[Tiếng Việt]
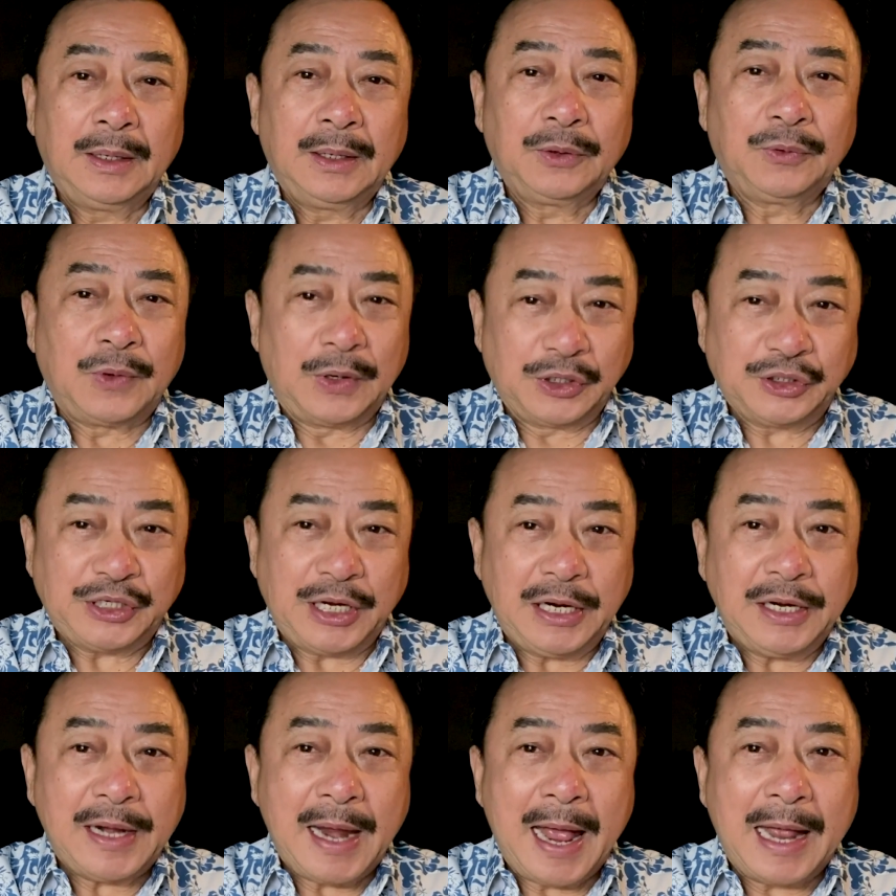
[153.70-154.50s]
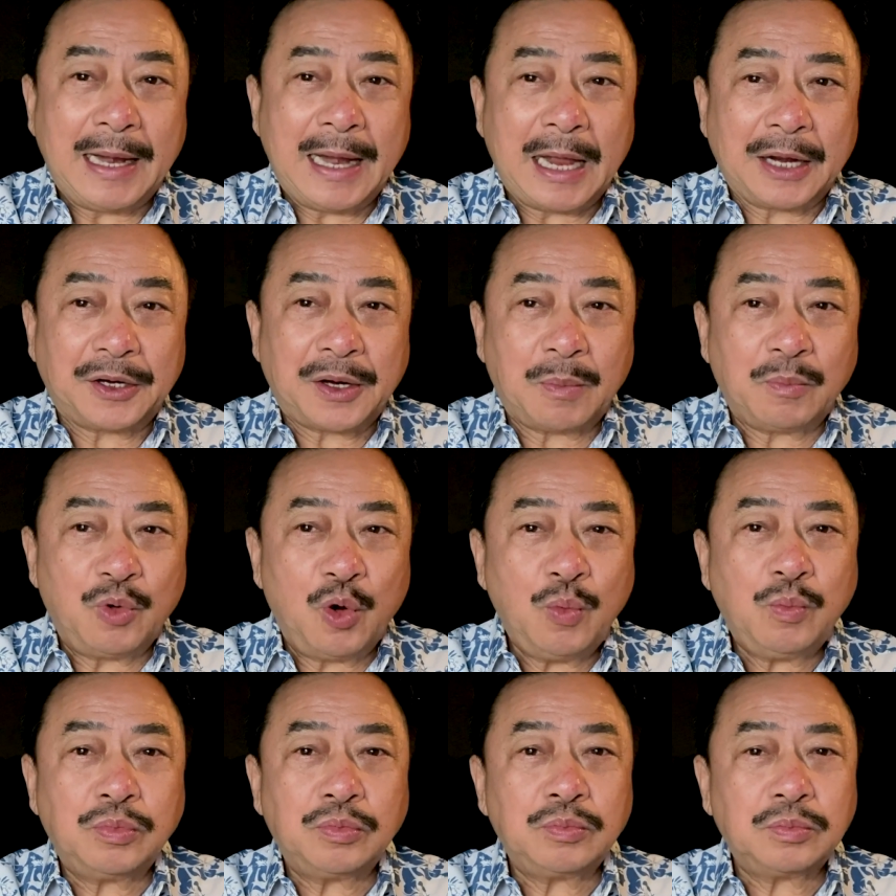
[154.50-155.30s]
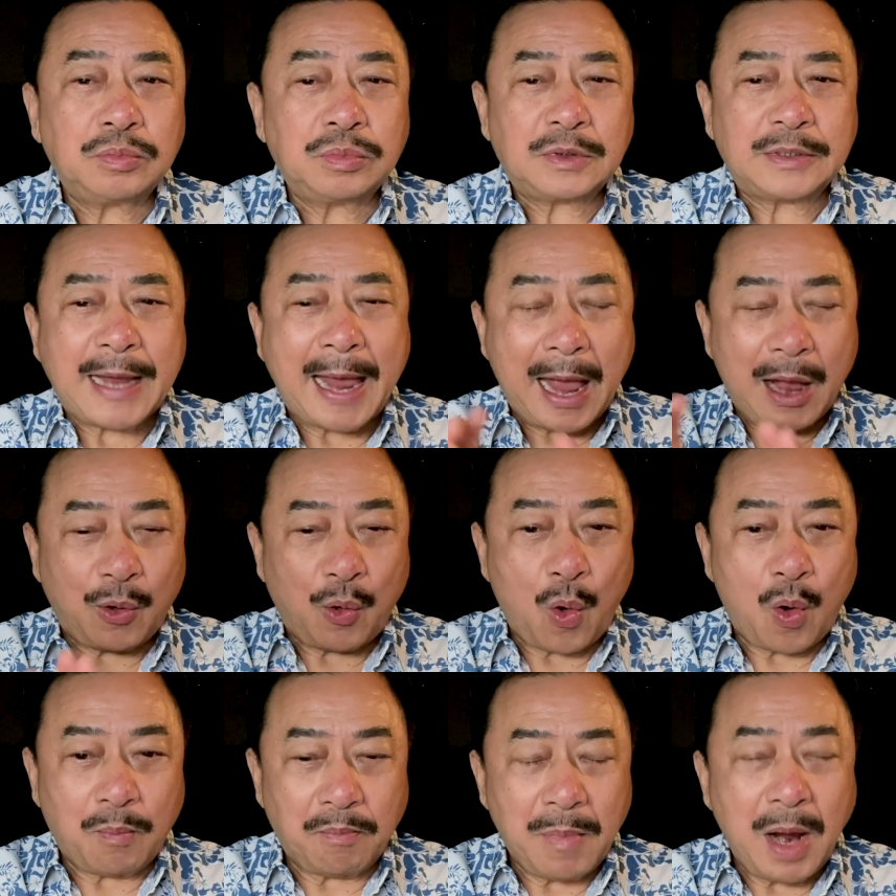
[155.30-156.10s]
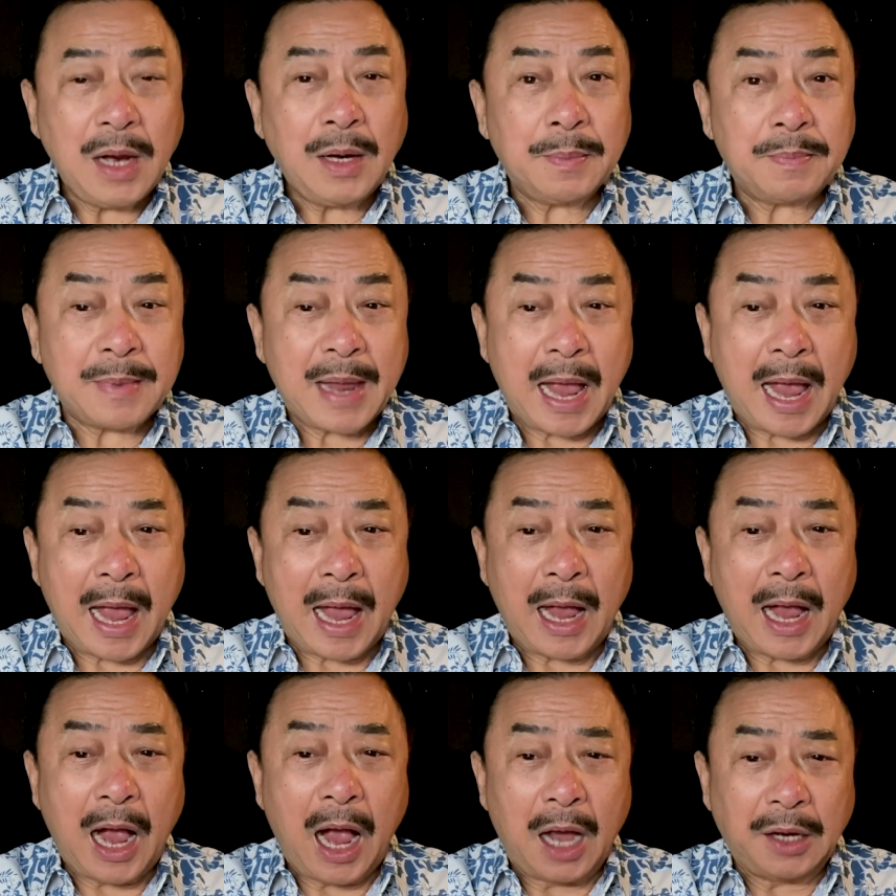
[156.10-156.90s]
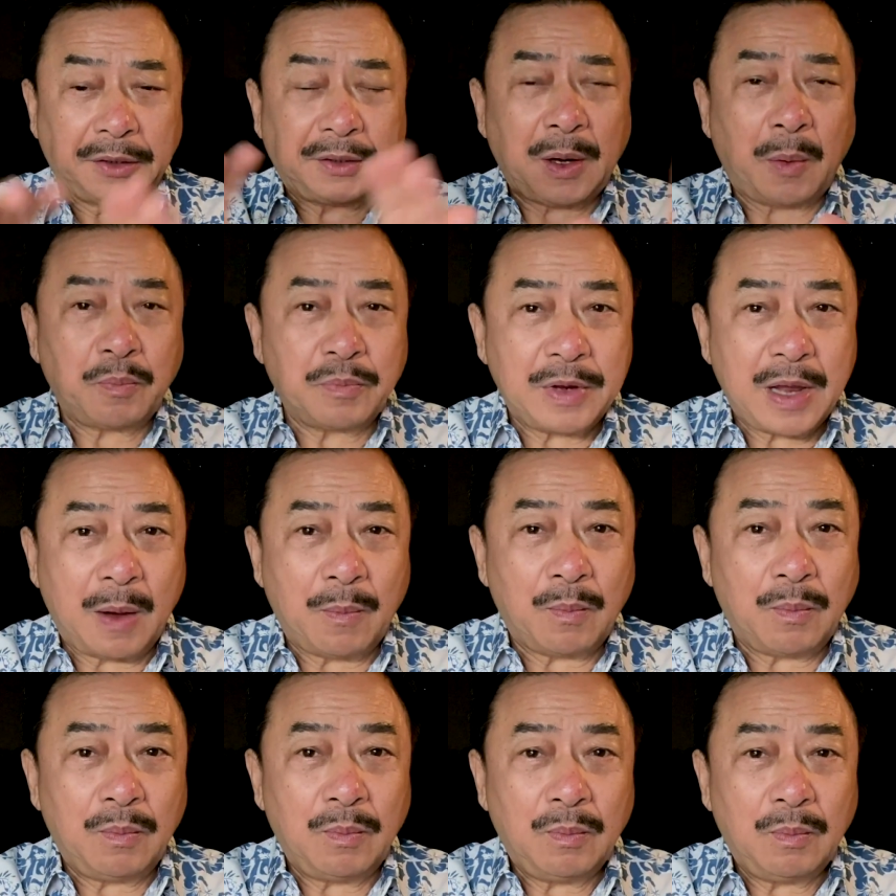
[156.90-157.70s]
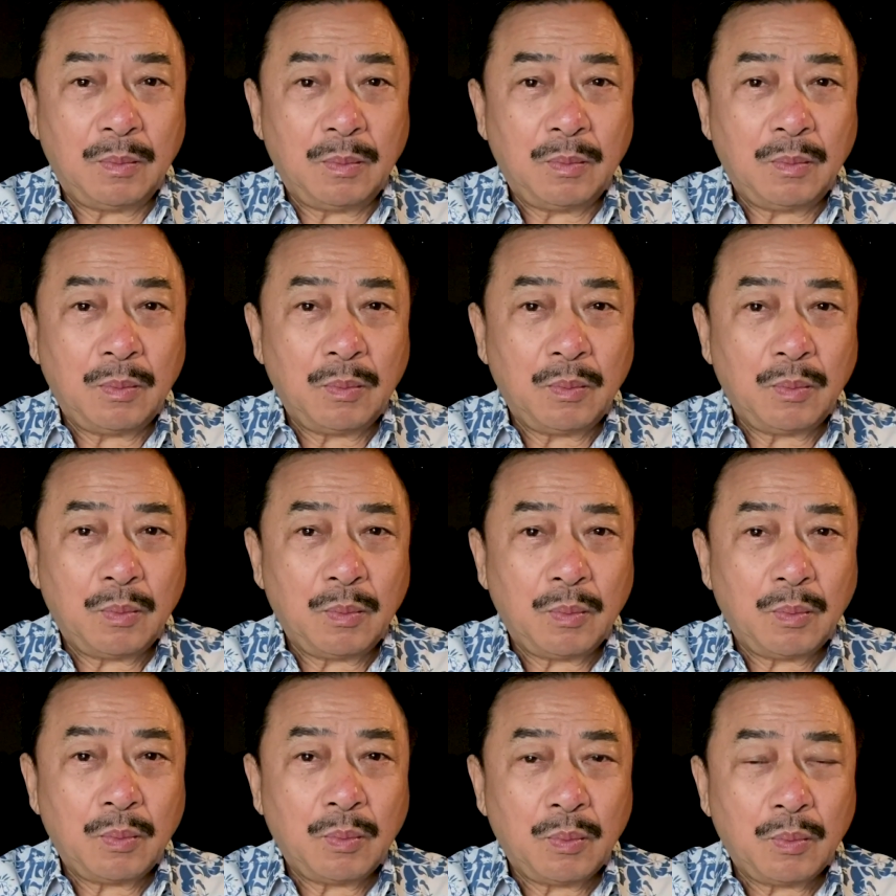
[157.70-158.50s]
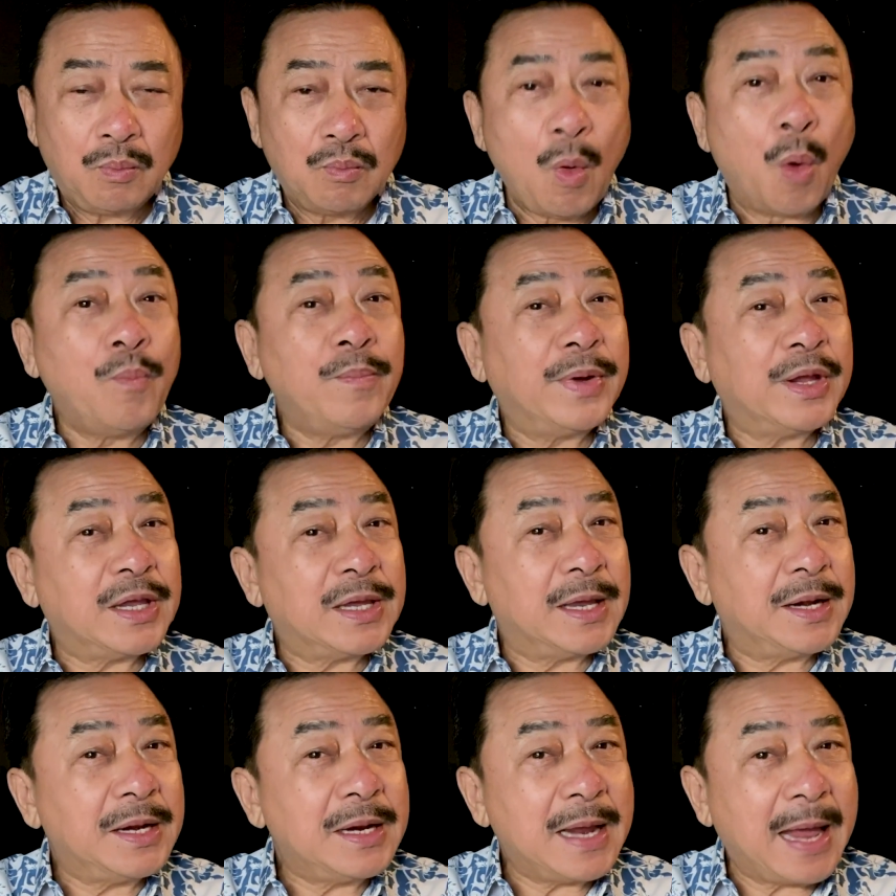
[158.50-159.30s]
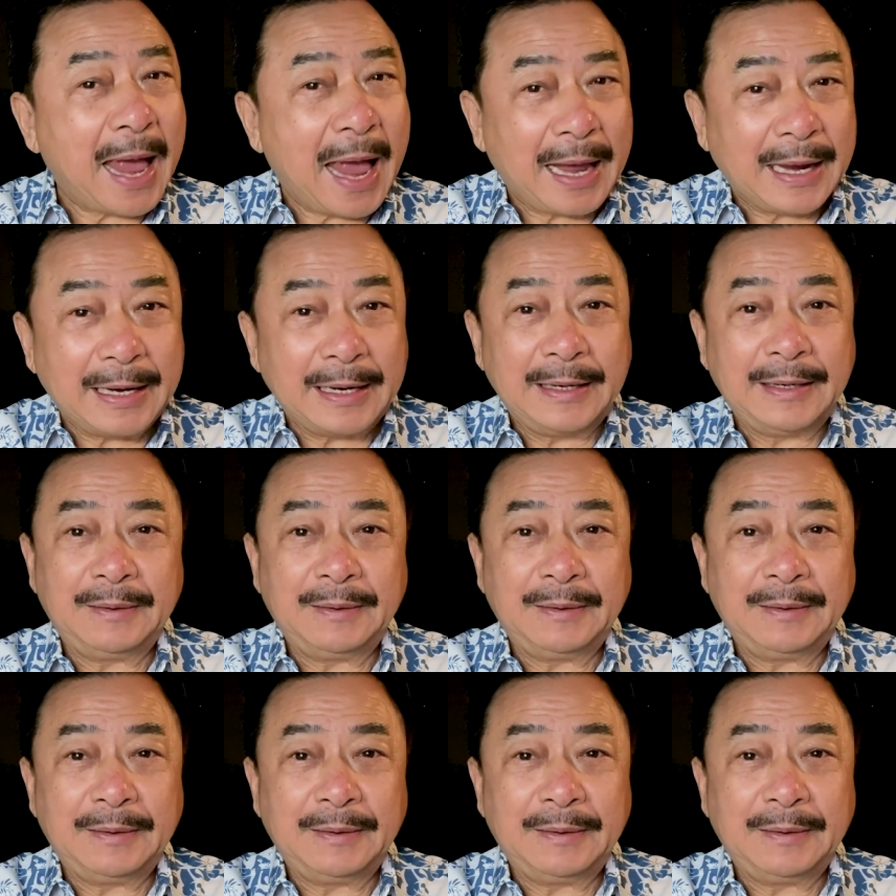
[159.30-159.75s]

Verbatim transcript: chuyện xảy ra là trong lúc cha con mất và ở trong vòng 49 ngày.